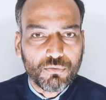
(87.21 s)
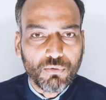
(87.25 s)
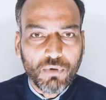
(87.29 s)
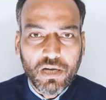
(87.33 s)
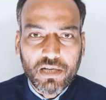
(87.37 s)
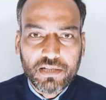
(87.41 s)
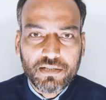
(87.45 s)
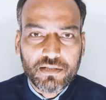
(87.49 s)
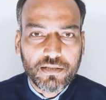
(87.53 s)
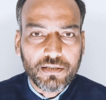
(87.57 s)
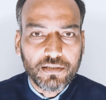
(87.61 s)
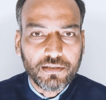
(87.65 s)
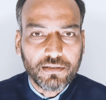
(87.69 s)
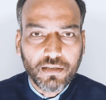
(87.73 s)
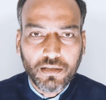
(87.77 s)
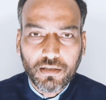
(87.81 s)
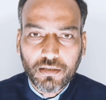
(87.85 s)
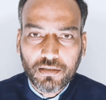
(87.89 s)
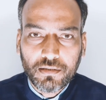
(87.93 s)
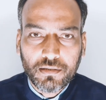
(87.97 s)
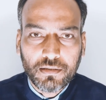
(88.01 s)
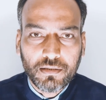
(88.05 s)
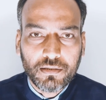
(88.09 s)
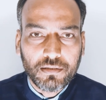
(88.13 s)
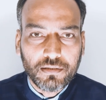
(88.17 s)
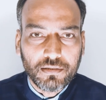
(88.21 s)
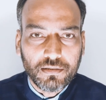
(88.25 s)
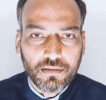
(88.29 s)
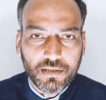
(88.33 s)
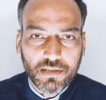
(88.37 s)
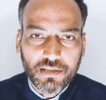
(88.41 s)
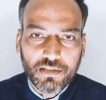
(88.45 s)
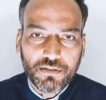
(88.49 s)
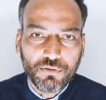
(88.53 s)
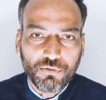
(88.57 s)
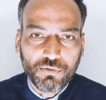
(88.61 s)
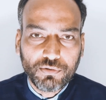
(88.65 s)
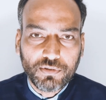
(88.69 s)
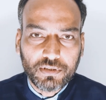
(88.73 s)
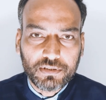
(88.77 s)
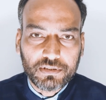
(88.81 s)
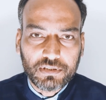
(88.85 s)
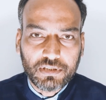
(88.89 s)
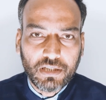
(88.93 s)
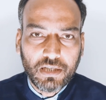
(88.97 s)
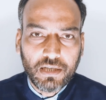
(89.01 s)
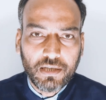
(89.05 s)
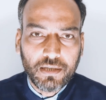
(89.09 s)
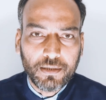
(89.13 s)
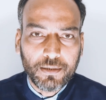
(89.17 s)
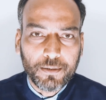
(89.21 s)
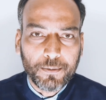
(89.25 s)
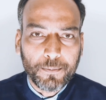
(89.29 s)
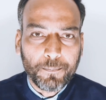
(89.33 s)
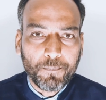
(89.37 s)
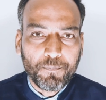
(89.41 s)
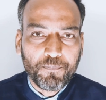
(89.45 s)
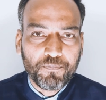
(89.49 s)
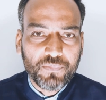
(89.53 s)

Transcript: स्वास्थ्य ही धन नहीं हो सकता है